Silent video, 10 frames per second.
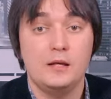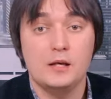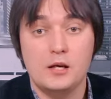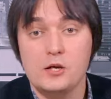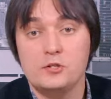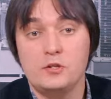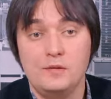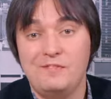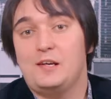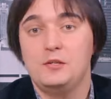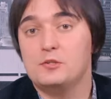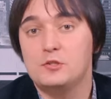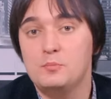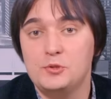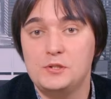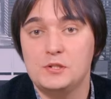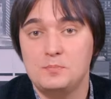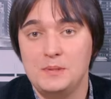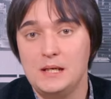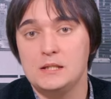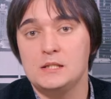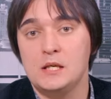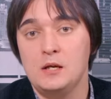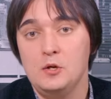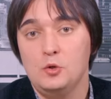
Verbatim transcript: граждане, вы, конечно, будете смеяться,